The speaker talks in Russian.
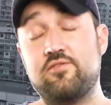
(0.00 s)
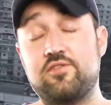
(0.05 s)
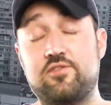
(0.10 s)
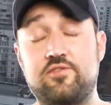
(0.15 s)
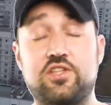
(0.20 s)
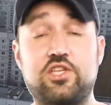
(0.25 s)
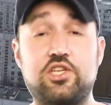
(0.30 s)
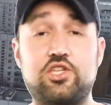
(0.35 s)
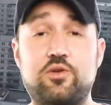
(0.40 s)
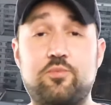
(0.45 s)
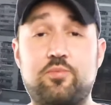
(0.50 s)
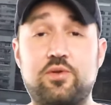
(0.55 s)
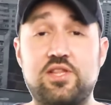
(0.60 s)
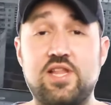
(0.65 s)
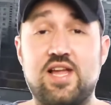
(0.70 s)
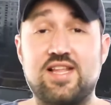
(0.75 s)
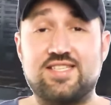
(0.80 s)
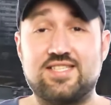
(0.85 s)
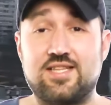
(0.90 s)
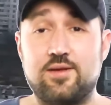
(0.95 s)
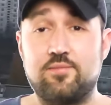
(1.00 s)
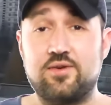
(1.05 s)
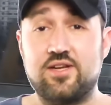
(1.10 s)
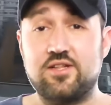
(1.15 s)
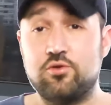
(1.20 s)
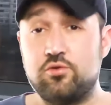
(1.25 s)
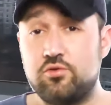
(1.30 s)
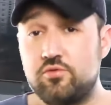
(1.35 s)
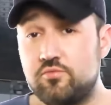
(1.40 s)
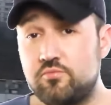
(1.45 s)
В 2015
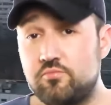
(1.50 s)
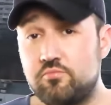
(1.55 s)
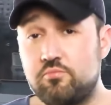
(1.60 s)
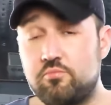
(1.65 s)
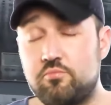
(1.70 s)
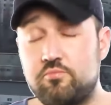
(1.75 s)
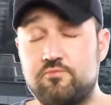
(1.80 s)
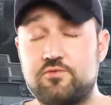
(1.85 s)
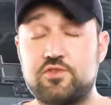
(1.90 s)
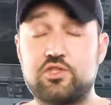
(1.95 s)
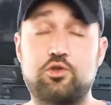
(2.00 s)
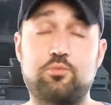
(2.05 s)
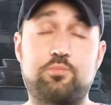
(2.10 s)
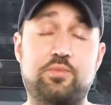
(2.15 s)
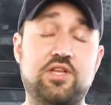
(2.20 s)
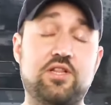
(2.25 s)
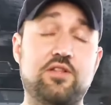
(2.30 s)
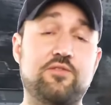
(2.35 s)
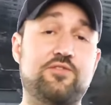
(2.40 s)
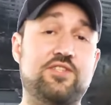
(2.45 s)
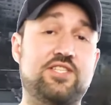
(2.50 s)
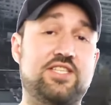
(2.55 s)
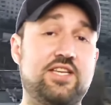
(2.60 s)
году вступил в